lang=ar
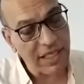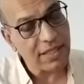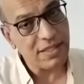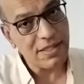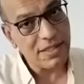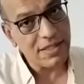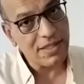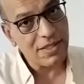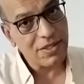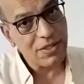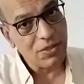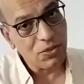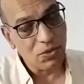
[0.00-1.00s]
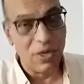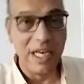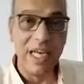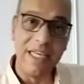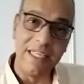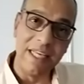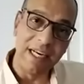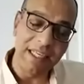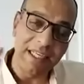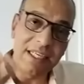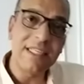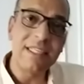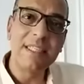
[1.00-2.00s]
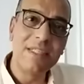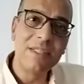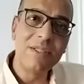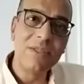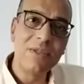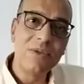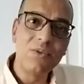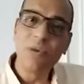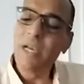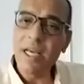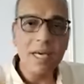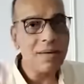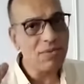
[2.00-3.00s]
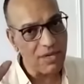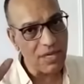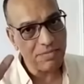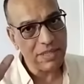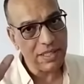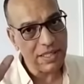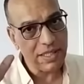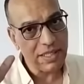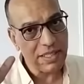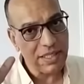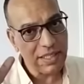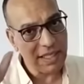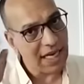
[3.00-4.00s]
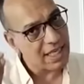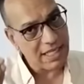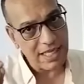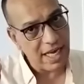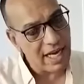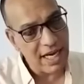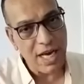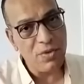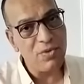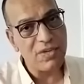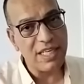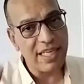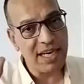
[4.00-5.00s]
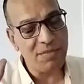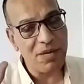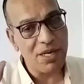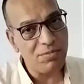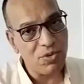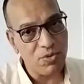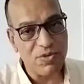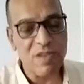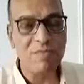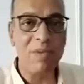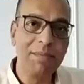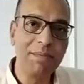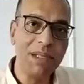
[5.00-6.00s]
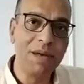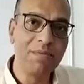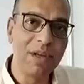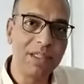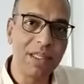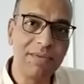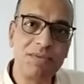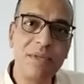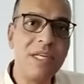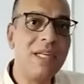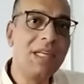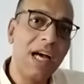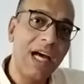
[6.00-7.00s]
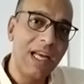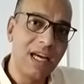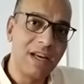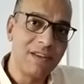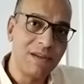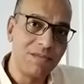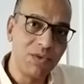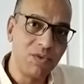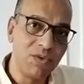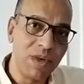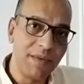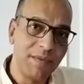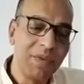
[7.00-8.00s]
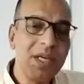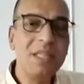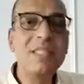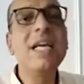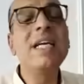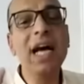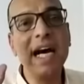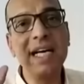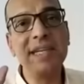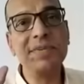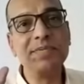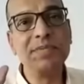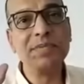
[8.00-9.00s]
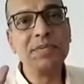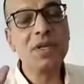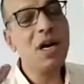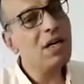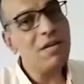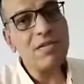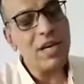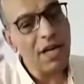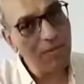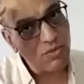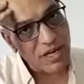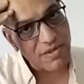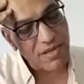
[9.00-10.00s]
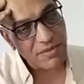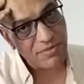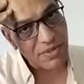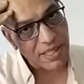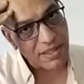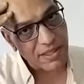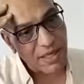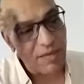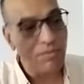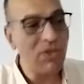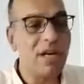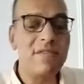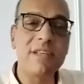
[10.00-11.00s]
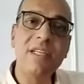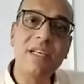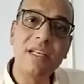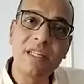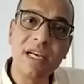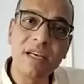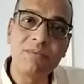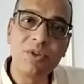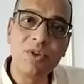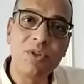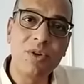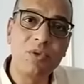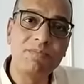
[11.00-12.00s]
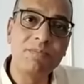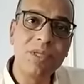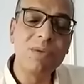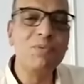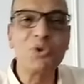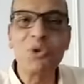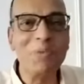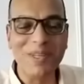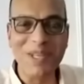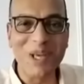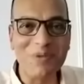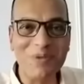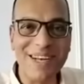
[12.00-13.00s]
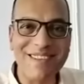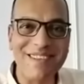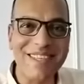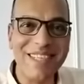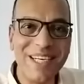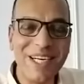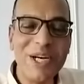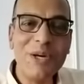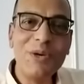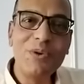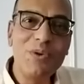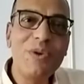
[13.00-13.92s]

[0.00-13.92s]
مدرسين ولا إداريين ولا إيه بالظبط يعني أنا عاوز إجابة من أستاذ محمد عبد اللطيف على هذا الموضوع تاني حاجة هيأثر على المدرسين في إيه؟ المدرسين اللي اتلغت موادهم مش هم اللي بس